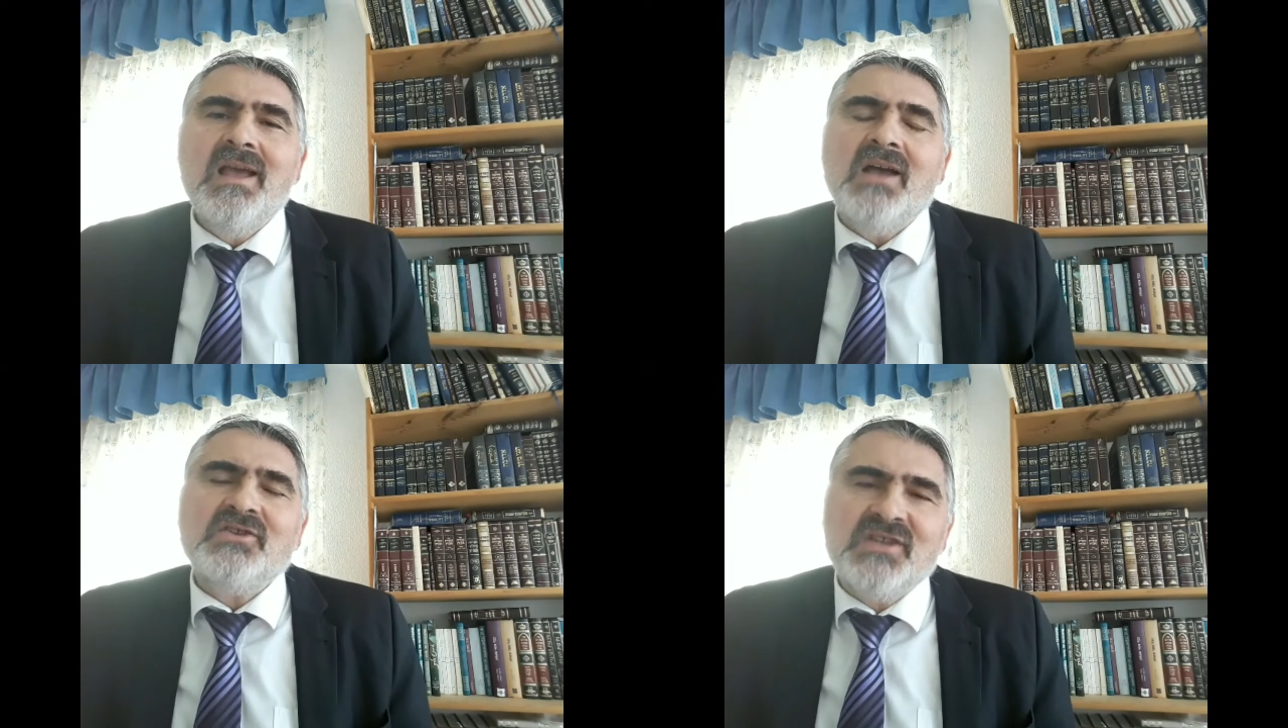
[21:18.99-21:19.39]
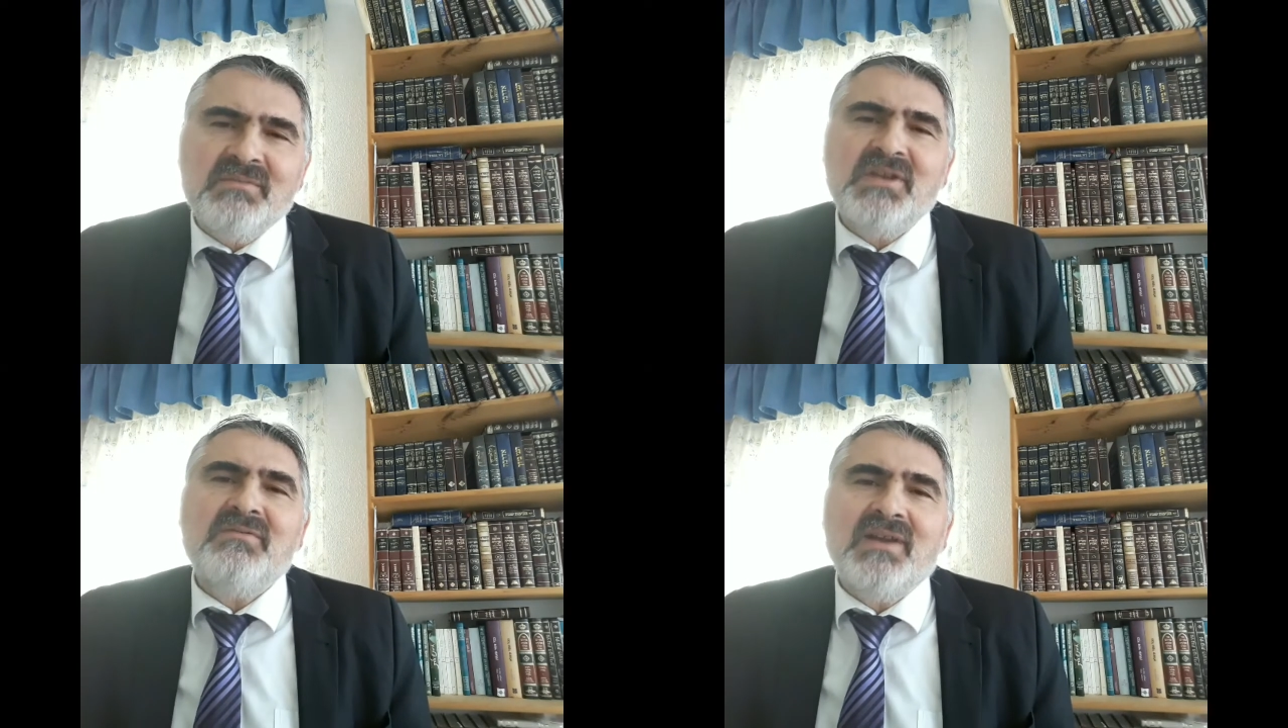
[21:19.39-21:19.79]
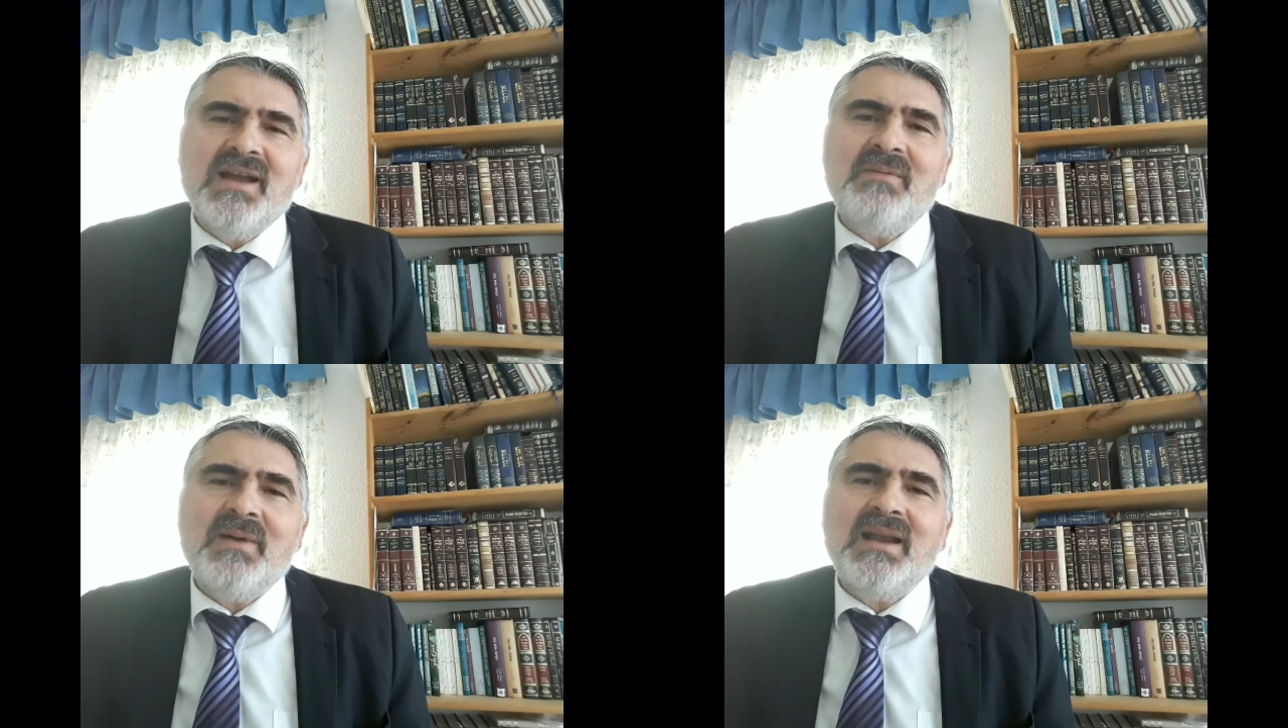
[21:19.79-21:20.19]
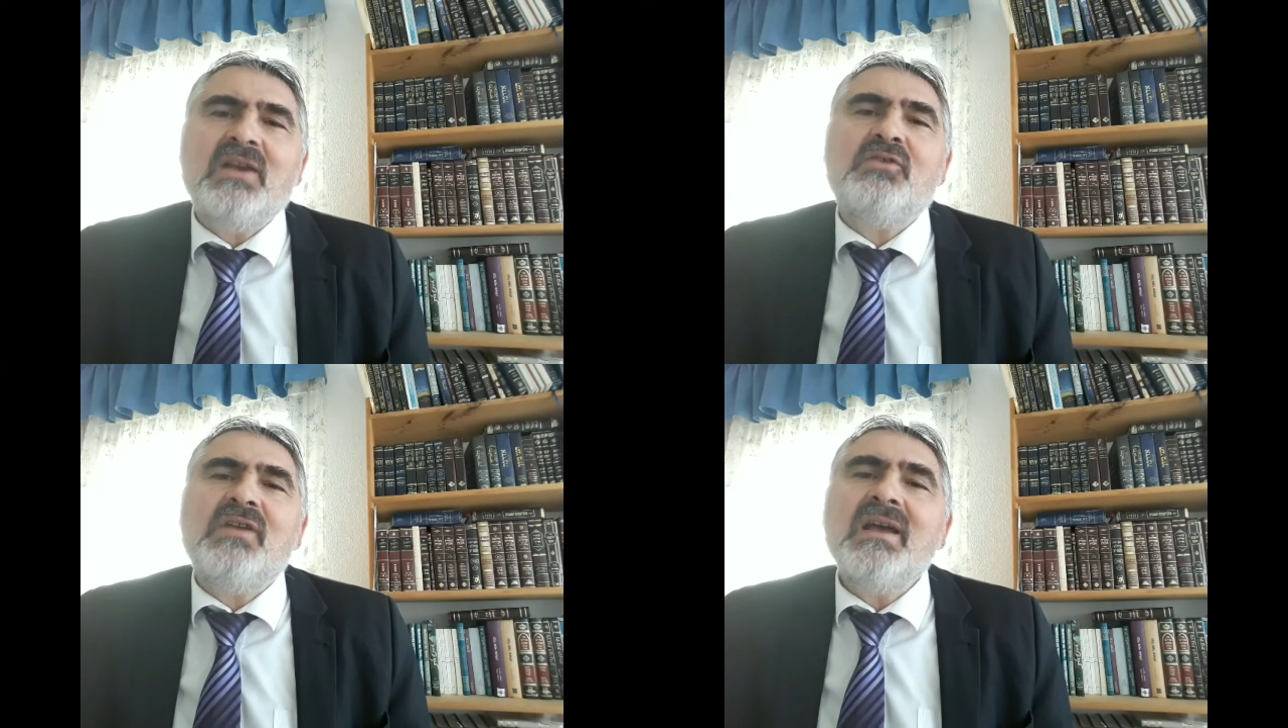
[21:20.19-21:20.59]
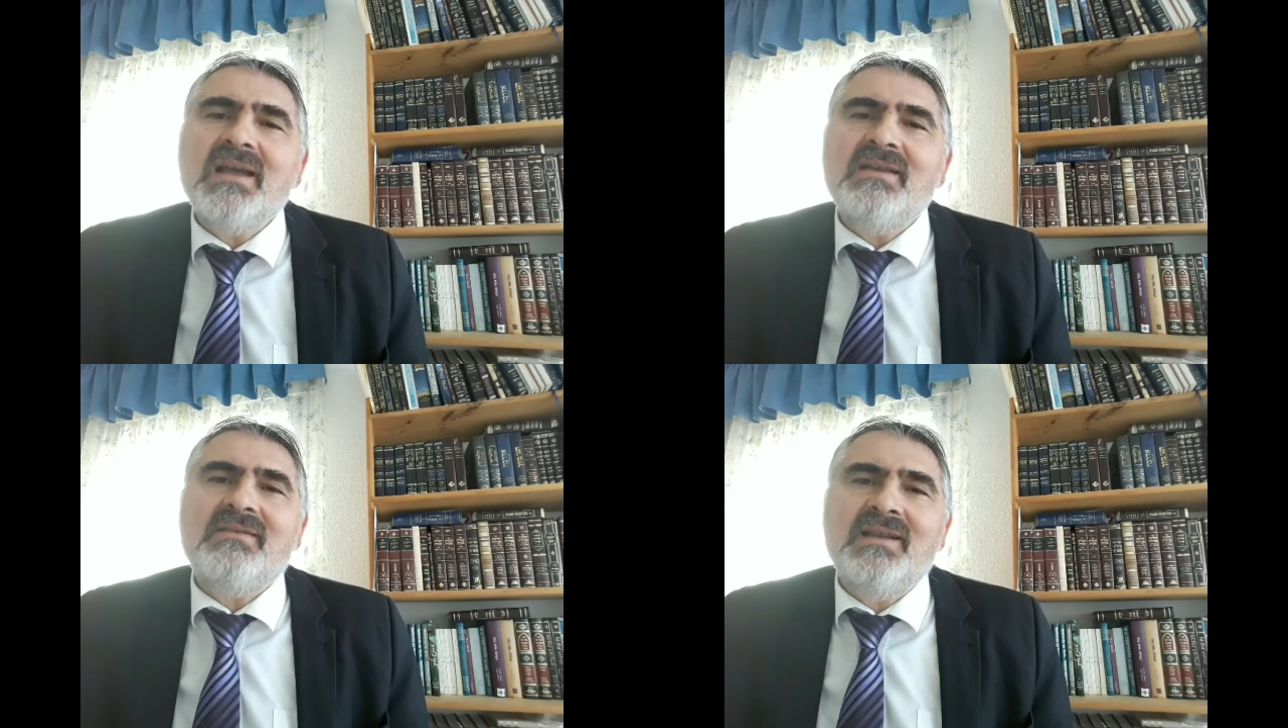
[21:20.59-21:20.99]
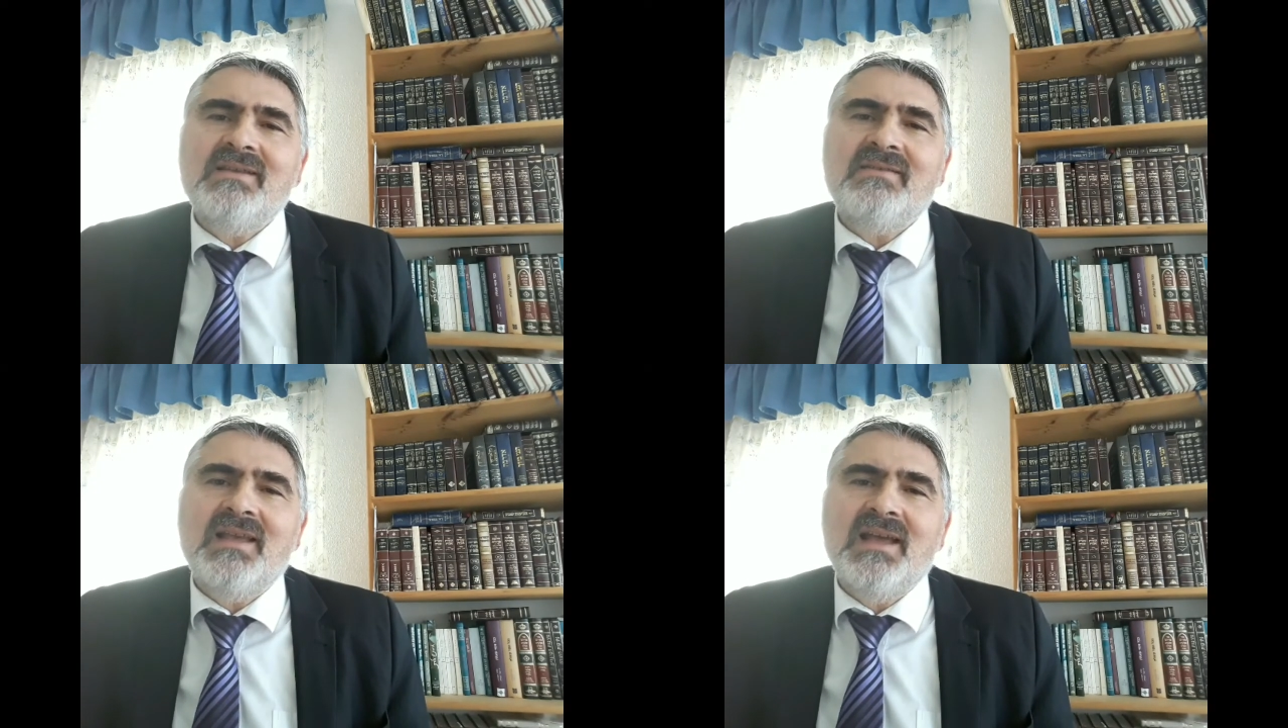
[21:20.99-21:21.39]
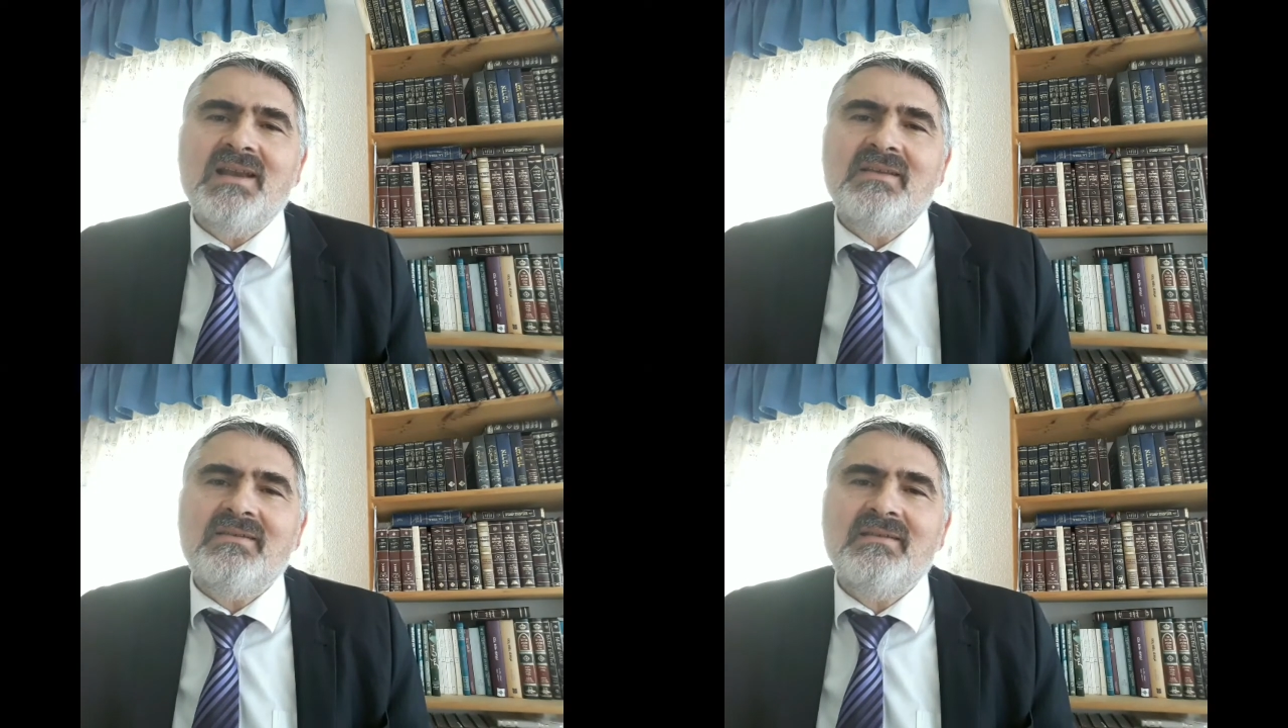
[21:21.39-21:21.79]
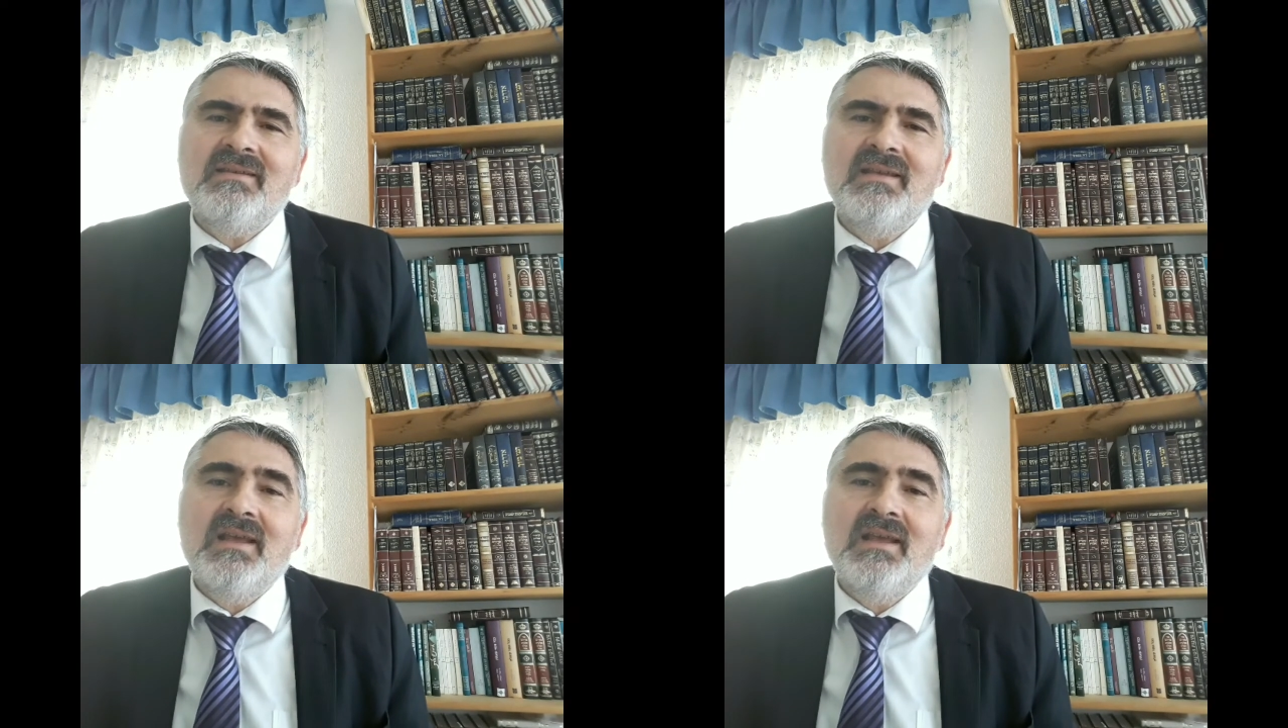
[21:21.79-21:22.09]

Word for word: Hashem Itbaraj, para que los ángeles celestiales